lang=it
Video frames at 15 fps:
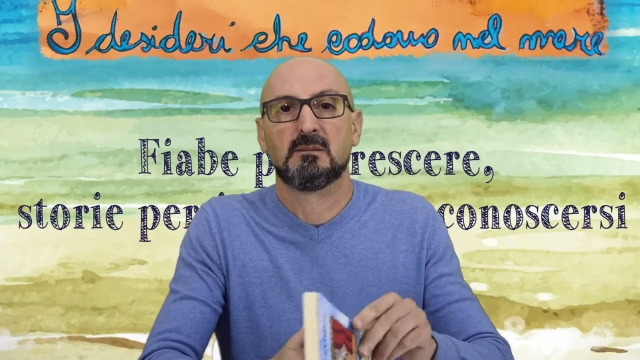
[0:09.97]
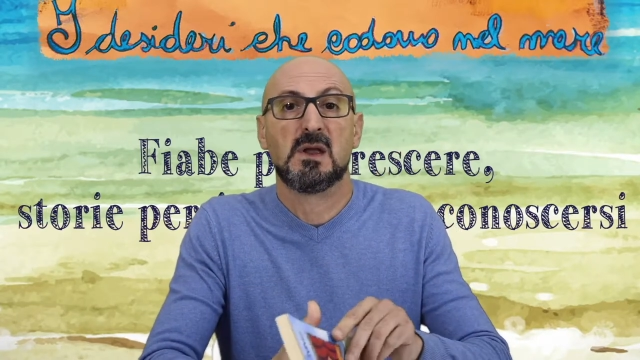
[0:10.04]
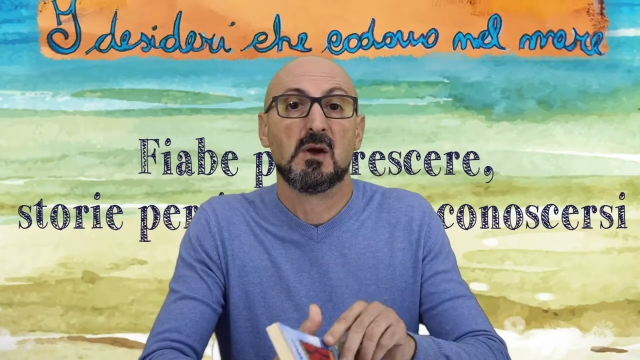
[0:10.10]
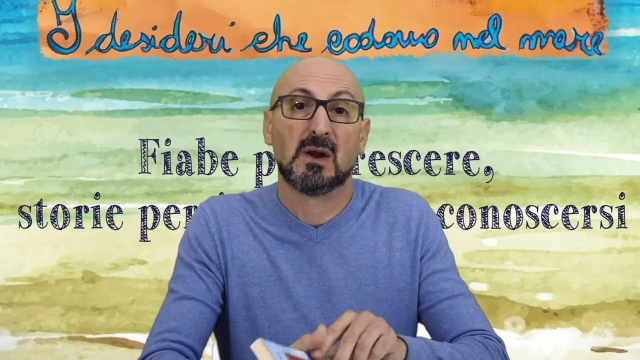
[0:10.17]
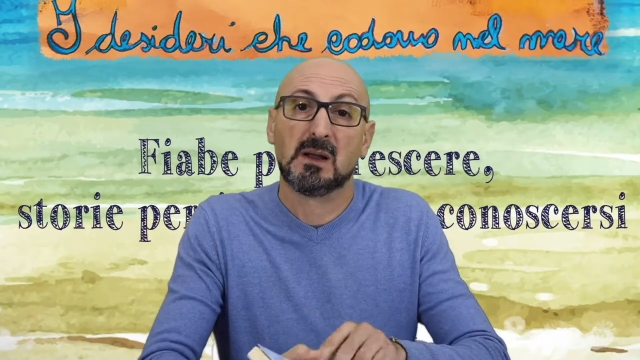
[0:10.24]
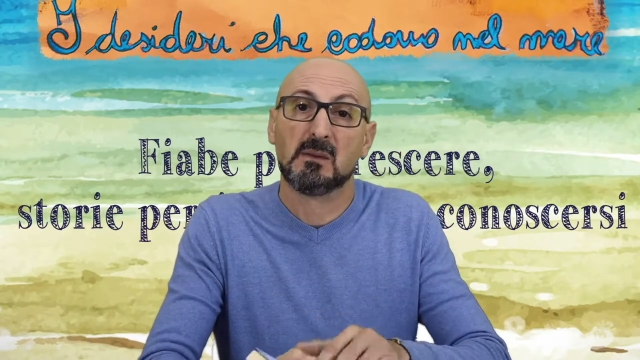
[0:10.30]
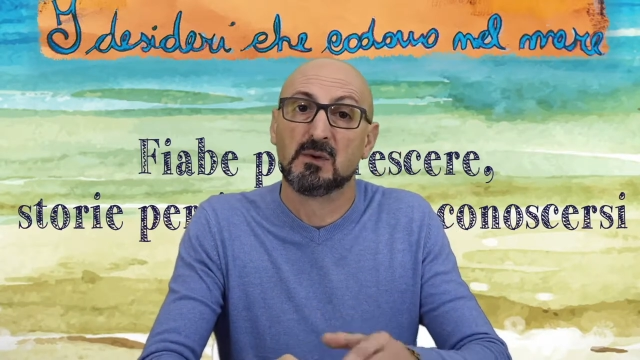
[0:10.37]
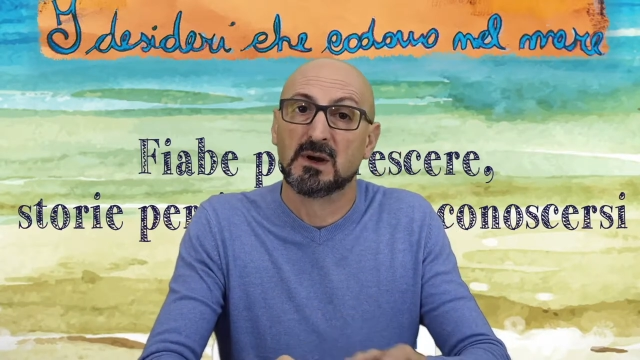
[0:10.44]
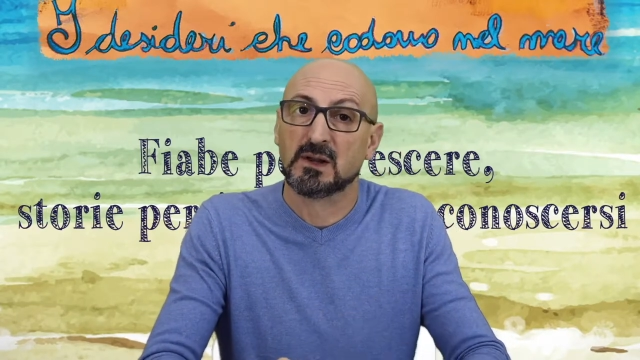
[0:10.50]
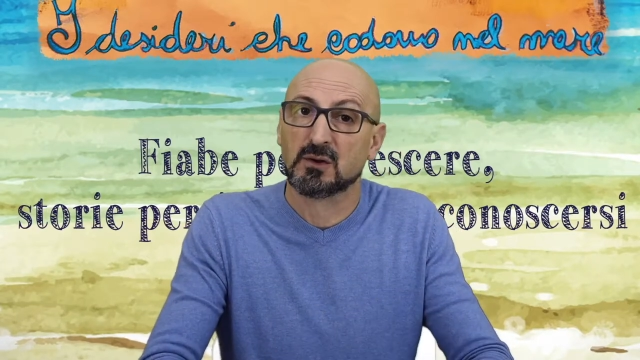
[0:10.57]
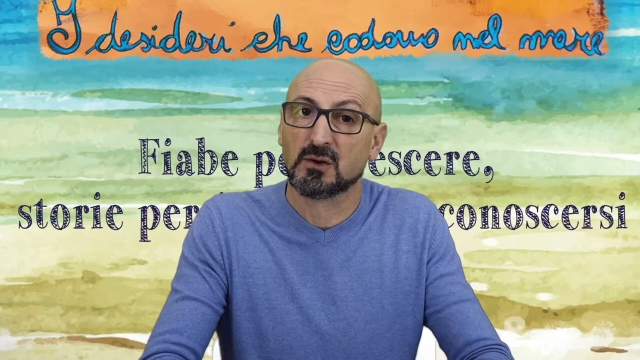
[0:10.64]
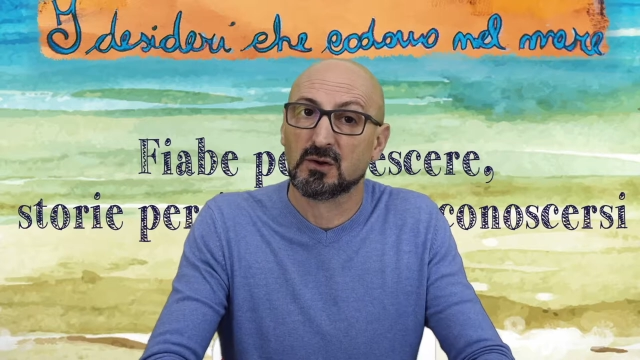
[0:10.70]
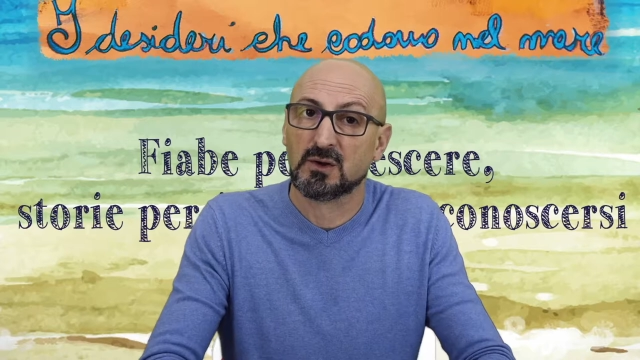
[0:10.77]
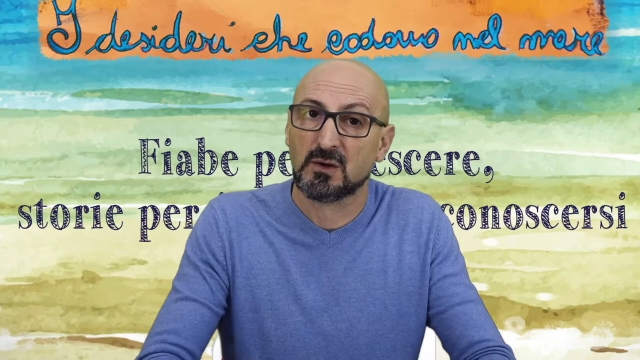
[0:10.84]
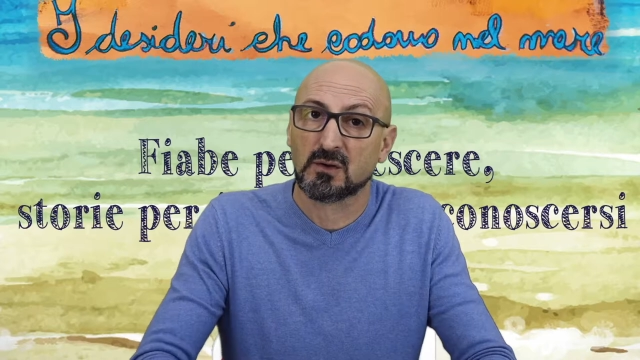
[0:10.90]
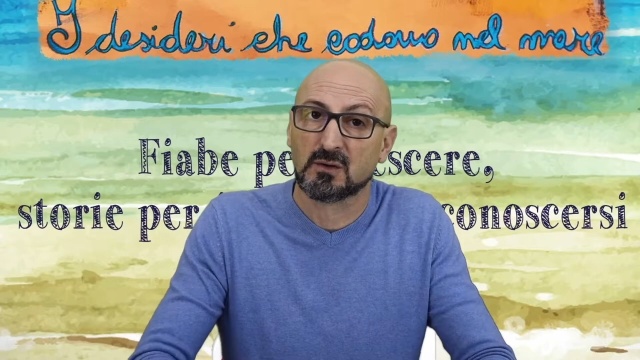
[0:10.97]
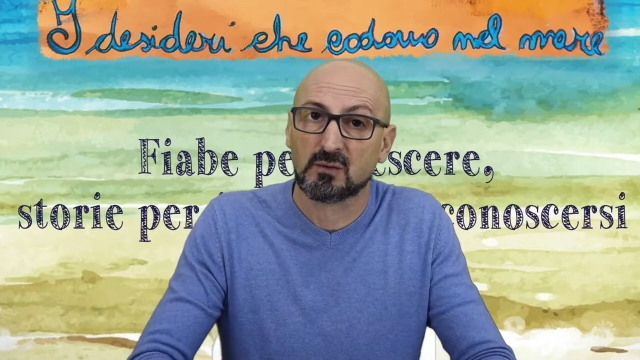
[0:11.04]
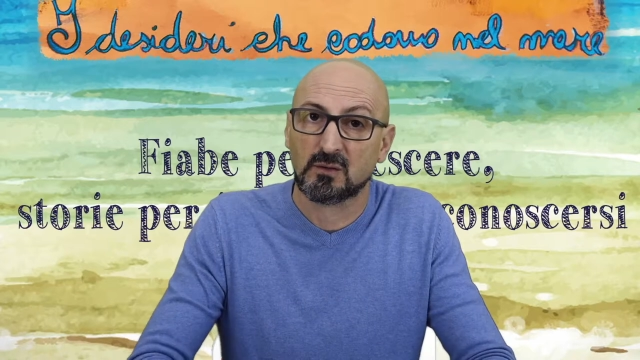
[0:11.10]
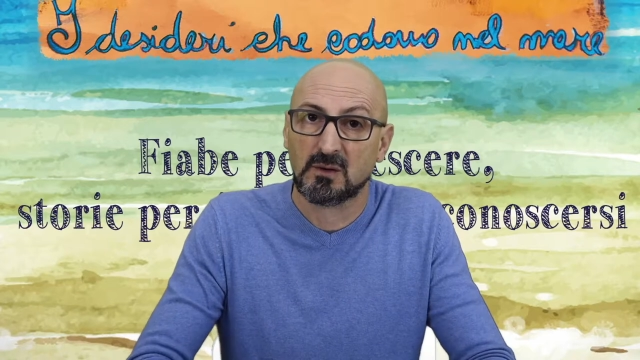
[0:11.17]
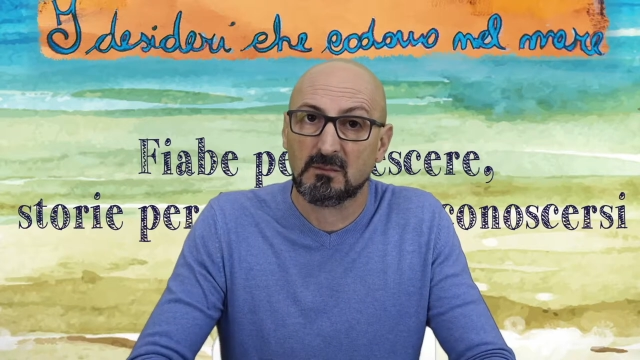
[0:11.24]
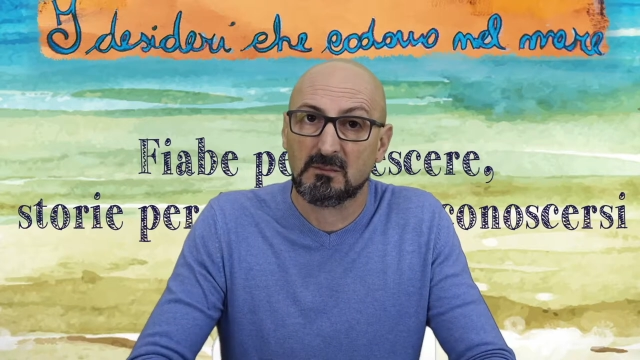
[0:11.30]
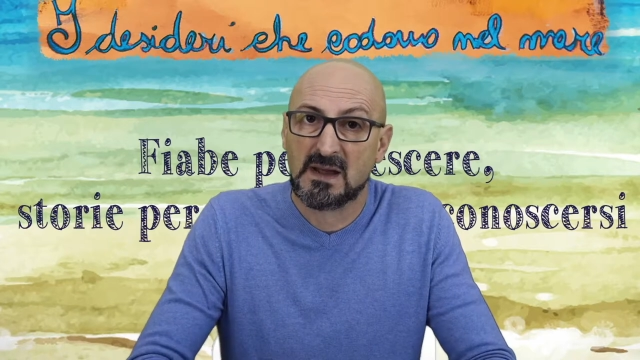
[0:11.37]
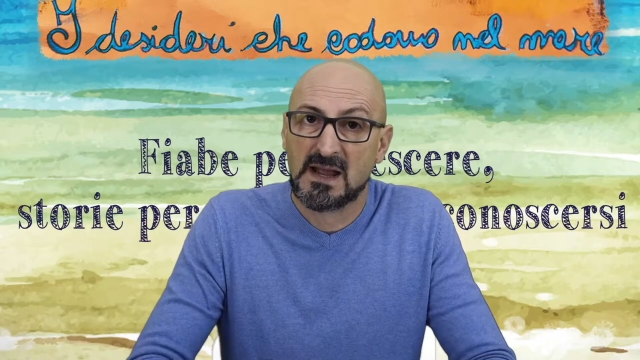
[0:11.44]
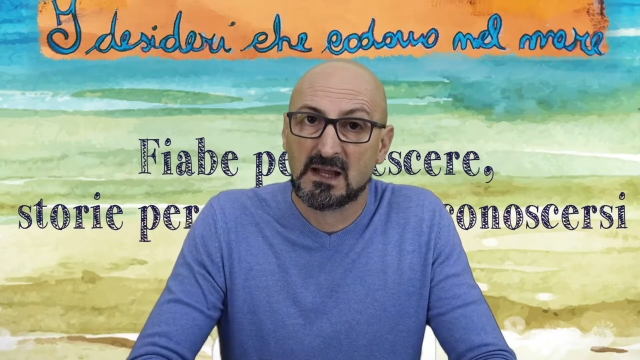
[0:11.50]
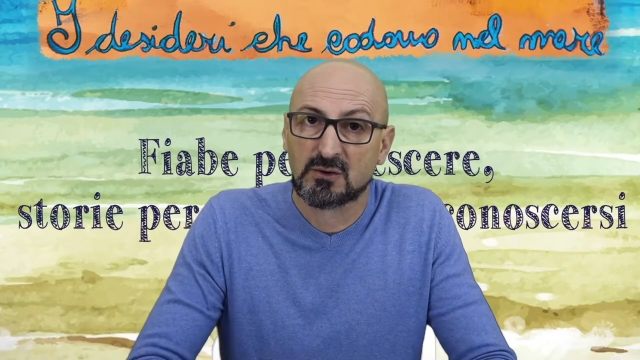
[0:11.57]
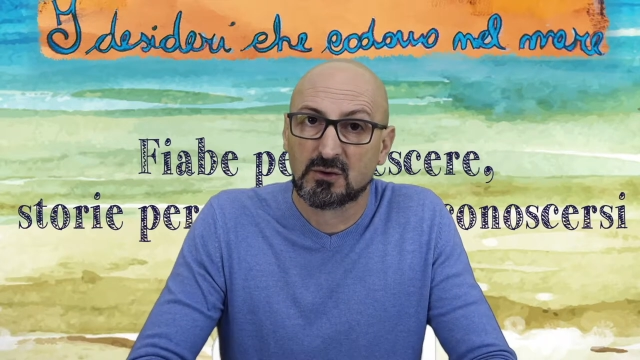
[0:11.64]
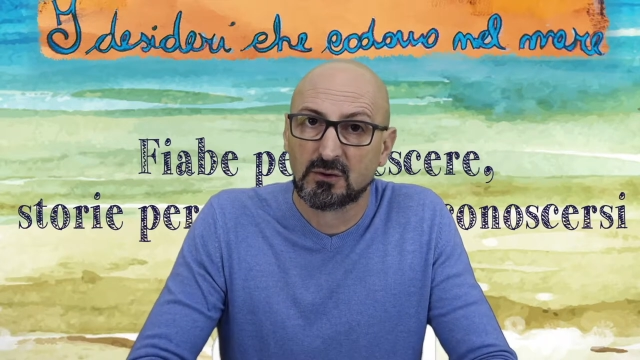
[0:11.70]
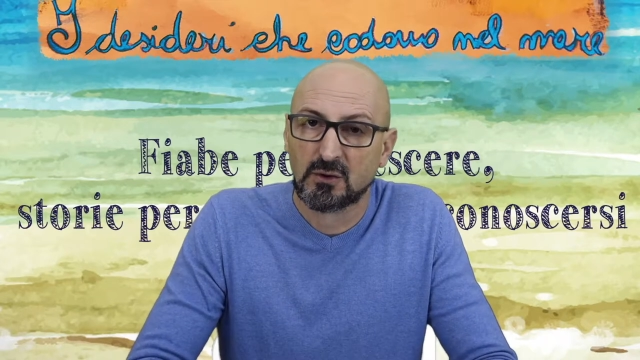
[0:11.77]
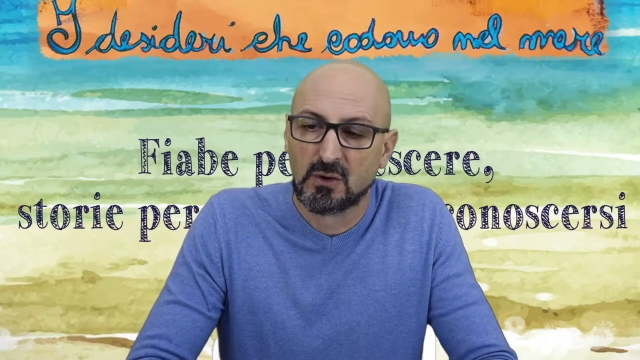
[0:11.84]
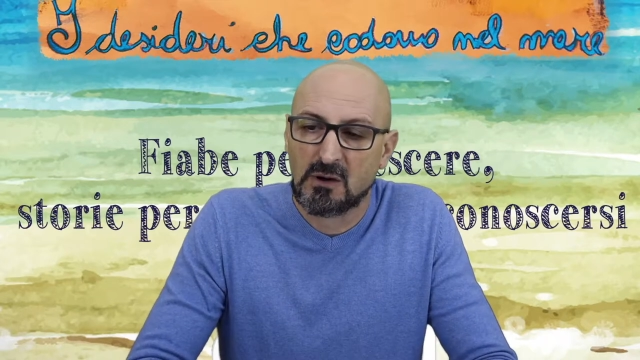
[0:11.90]
mio laboratorio sul
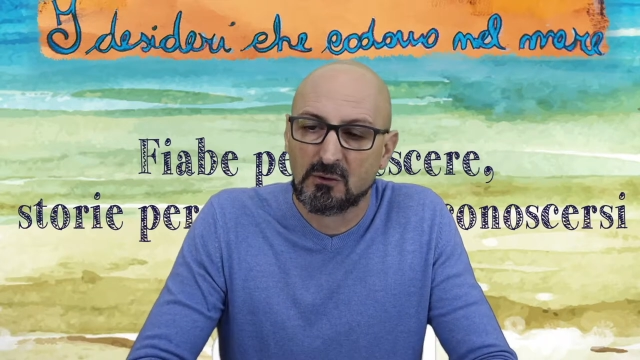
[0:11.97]
metodo